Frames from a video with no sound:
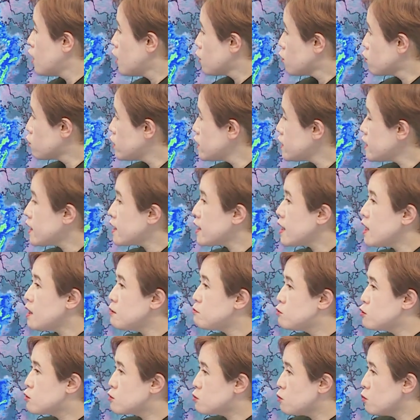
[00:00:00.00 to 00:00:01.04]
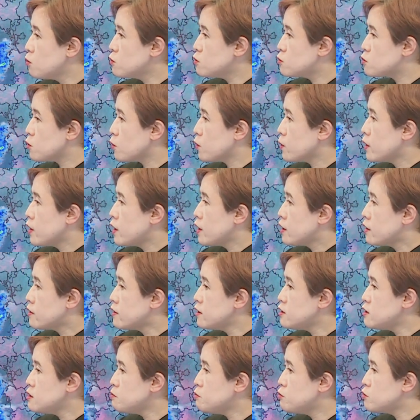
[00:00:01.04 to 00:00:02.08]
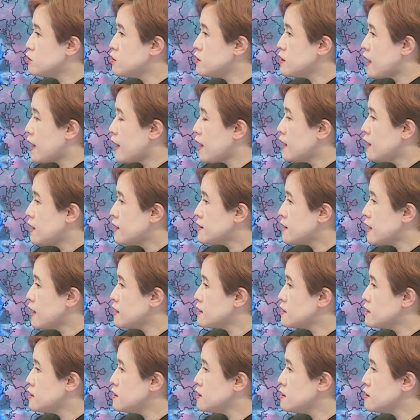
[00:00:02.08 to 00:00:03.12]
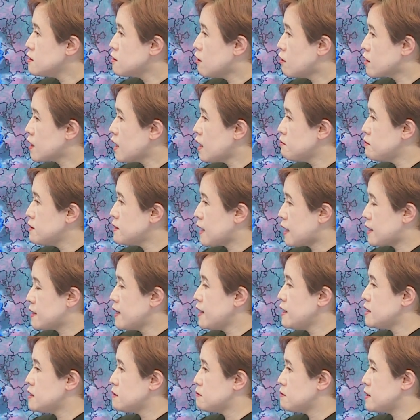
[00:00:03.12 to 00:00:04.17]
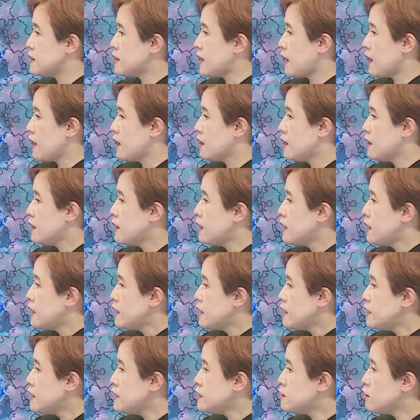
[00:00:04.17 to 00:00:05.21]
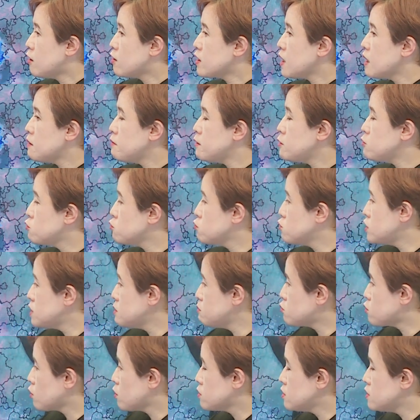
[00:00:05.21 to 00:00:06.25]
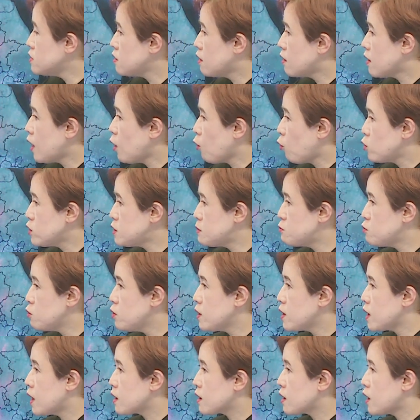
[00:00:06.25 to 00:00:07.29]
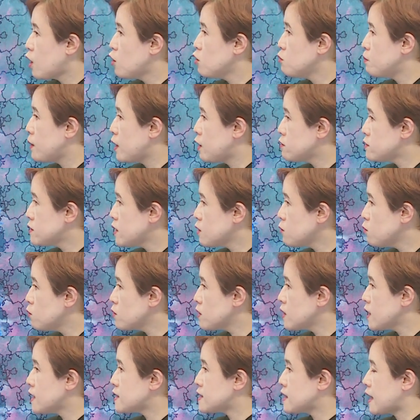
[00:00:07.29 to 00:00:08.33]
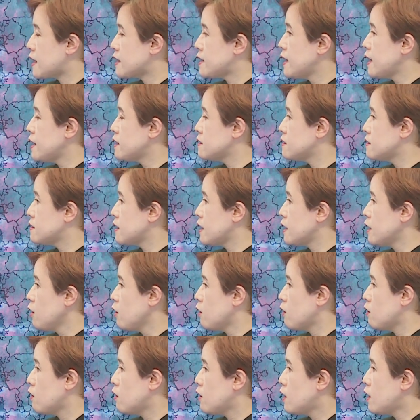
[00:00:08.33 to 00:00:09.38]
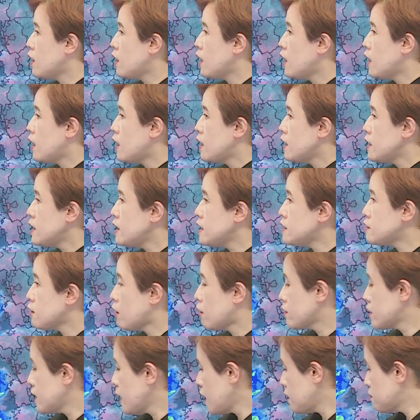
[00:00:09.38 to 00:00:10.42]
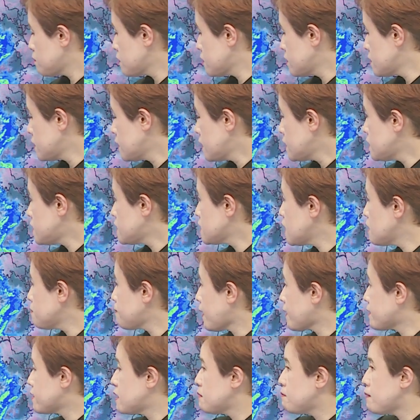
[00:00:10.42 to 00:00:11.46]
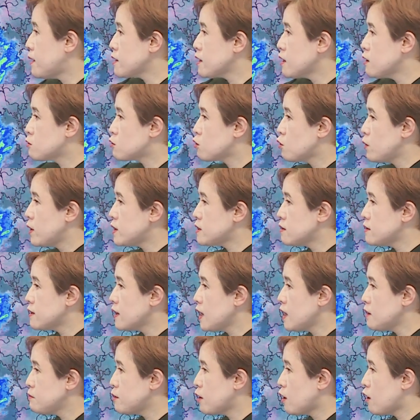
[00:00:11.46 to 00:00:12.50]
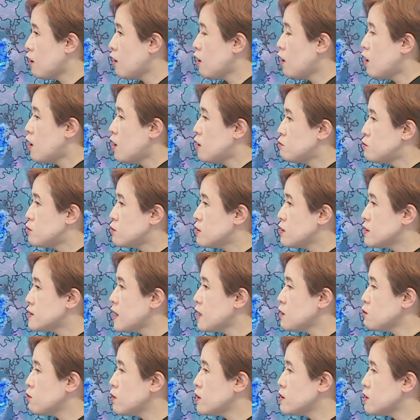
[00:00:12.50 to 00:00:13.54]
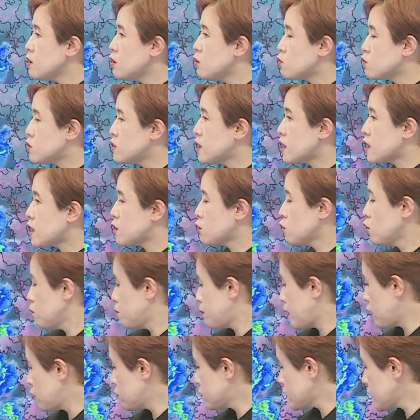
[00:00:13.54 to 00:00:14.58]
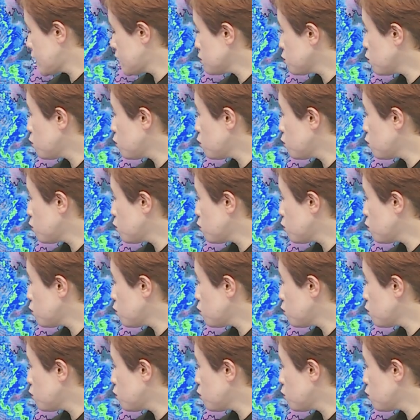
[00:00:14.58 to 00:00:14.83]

우리나라의 북동쪽 연해주 부근에 상층 저기압이 자리해 있습니다. 이 저기압의 중심으로는 영하 50도에 가까운 매우 찬 공기가 자리해 있는데요. 이 저기압은 시계 반대 방향으로 회전하며 북극 상공에서 우리나라로 매우 찬